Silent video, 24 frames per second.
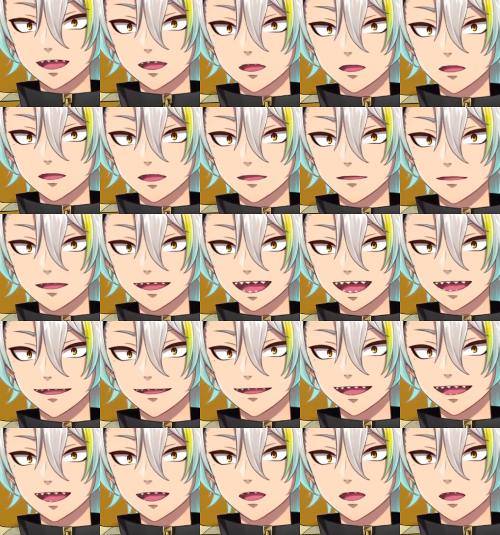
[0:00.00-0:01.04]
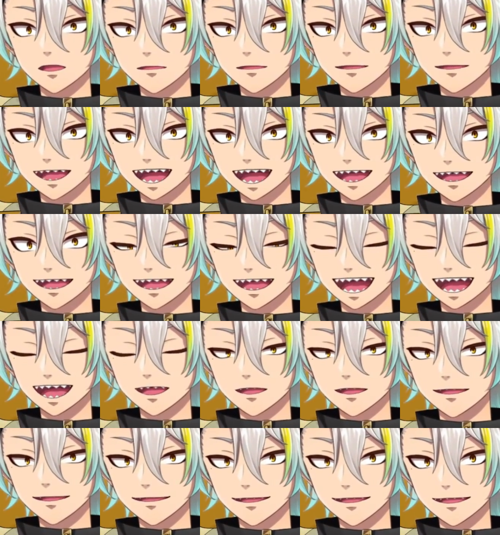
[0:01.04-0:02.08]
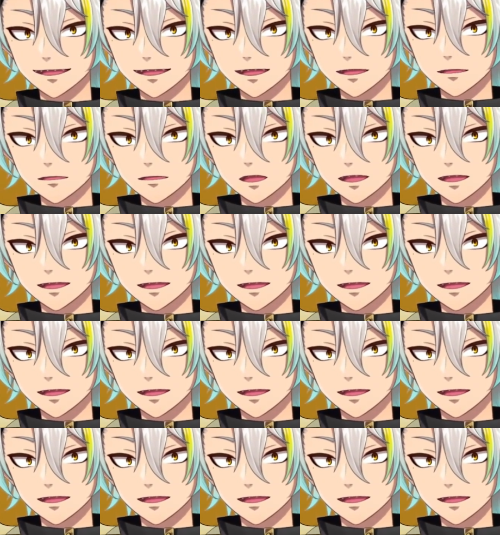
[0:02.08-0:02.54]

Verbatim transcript: この時明確ならどうしますか何かアドバイスいただけると